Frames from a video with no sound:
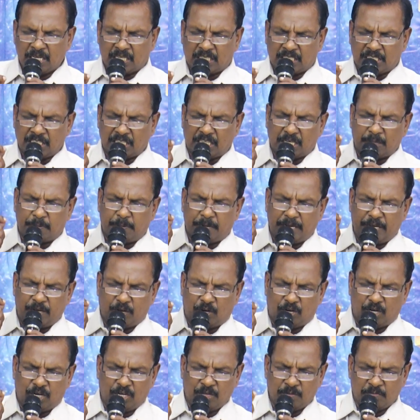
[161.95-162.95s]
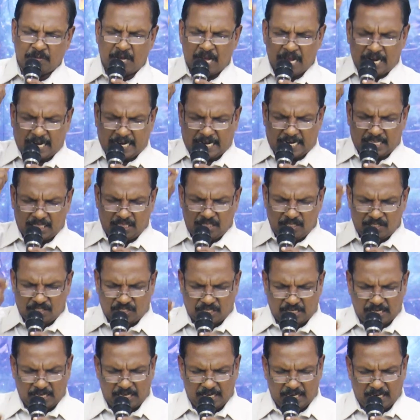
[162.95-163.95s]
கிருபையோடும் கடந்து
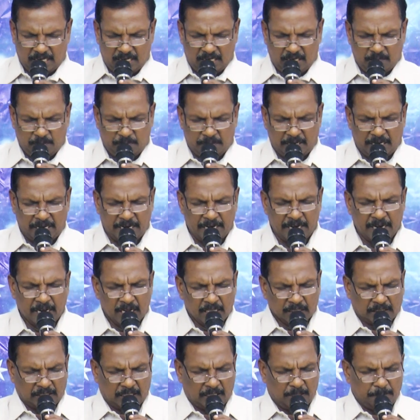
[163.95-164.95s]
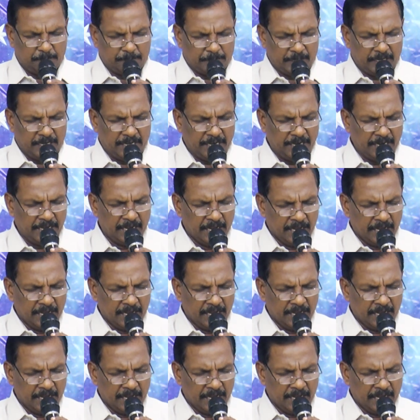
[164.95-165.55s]
செல்ல ஆண்டவரே தகப்பனே